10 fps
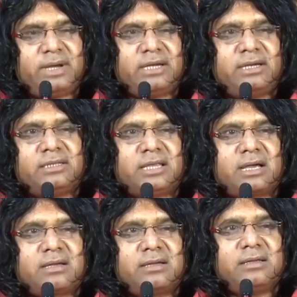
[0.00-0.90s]
महीने
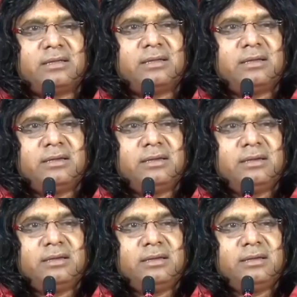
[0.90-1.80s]
तक
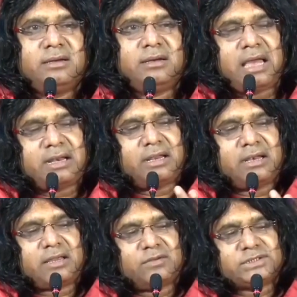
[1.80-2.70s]

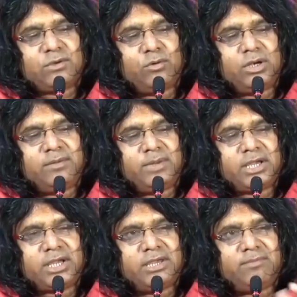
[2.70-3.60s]
नारियल के उस गोले में
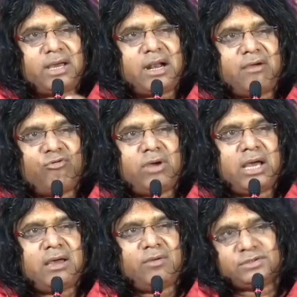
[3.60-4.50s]
घी भरा हुआ
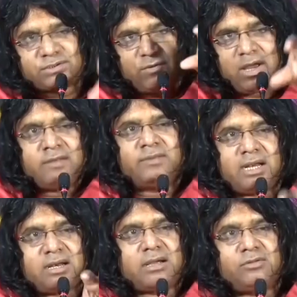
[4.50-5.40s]
उसको
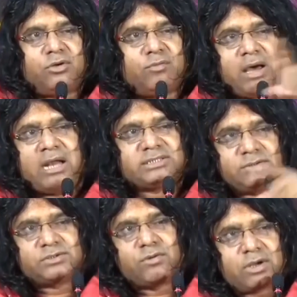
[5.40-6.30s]
अंदर रख दो बाहर से
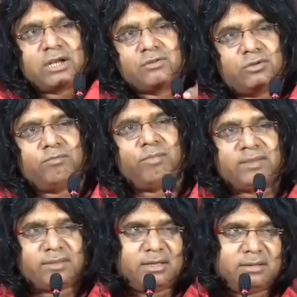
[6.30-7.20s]
उसको कर दो
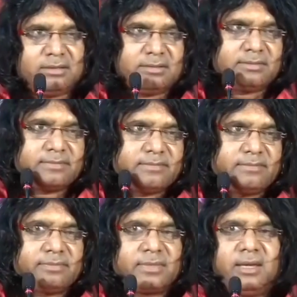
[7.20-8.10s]
बंद
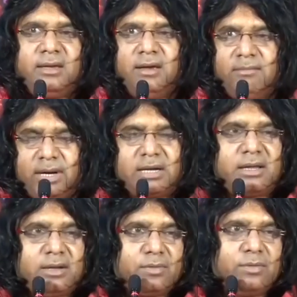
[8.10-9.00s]

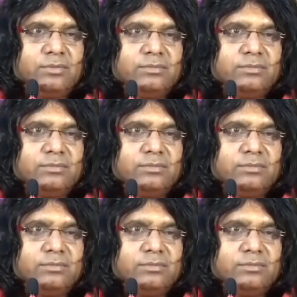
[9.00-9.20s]
मटके को